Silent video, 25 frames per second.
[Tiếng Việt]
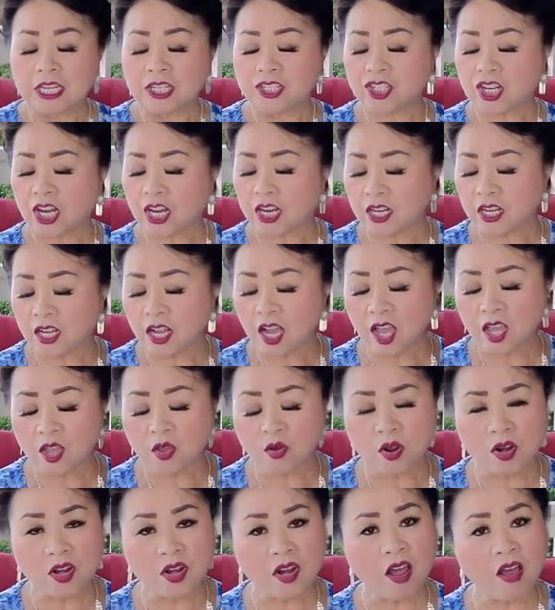chẳng có
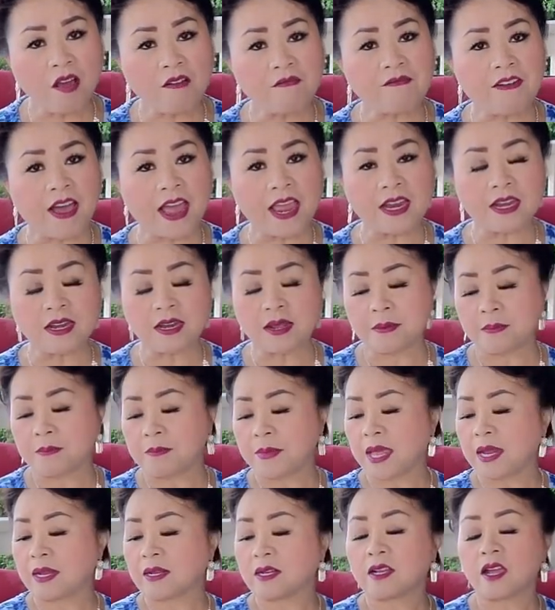yếu nó
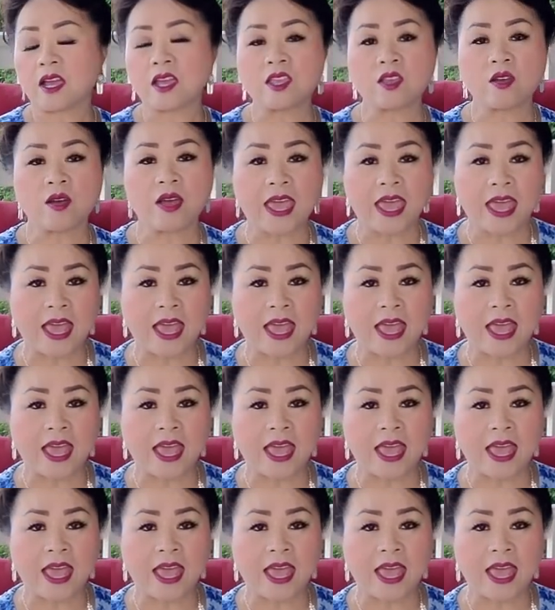vitamin cái yếu